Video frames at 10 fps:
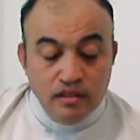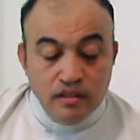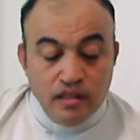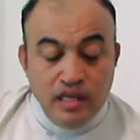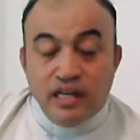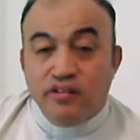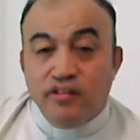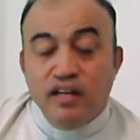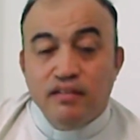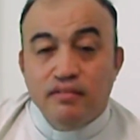¿Qué hay que
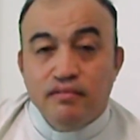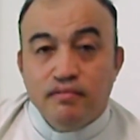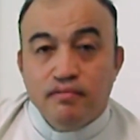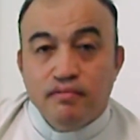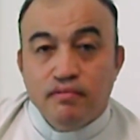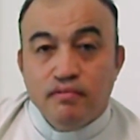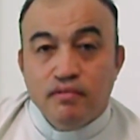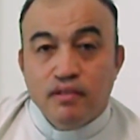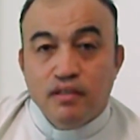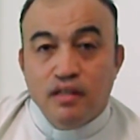hacer?
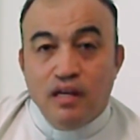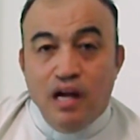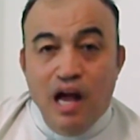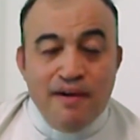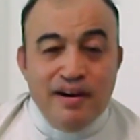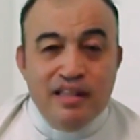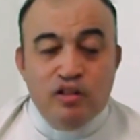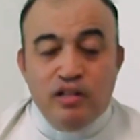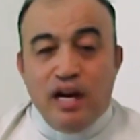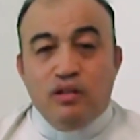
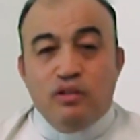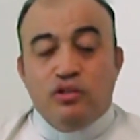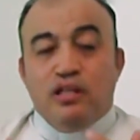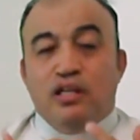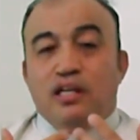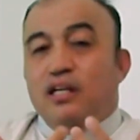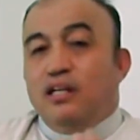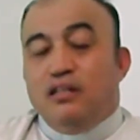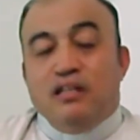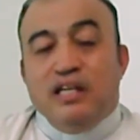Abandonarnos
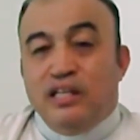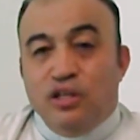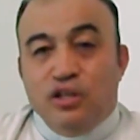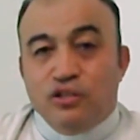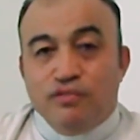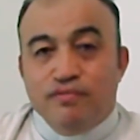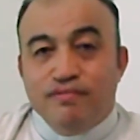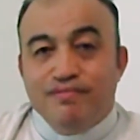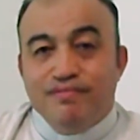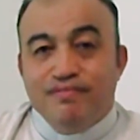en Dios.
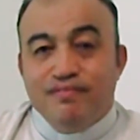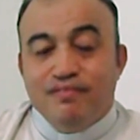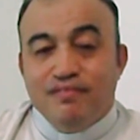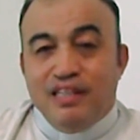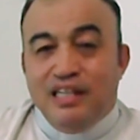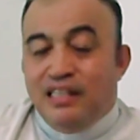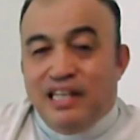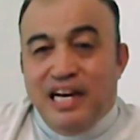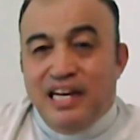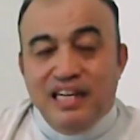
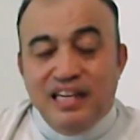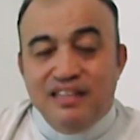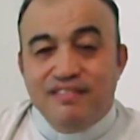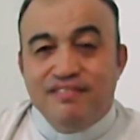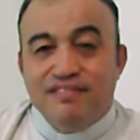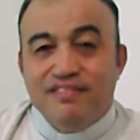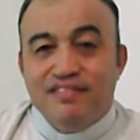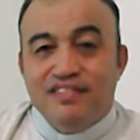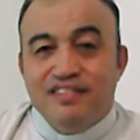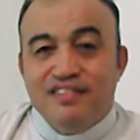Estar en
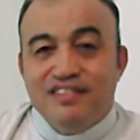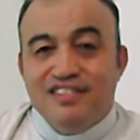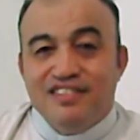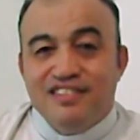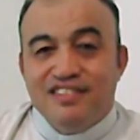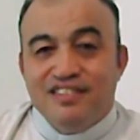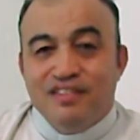Él.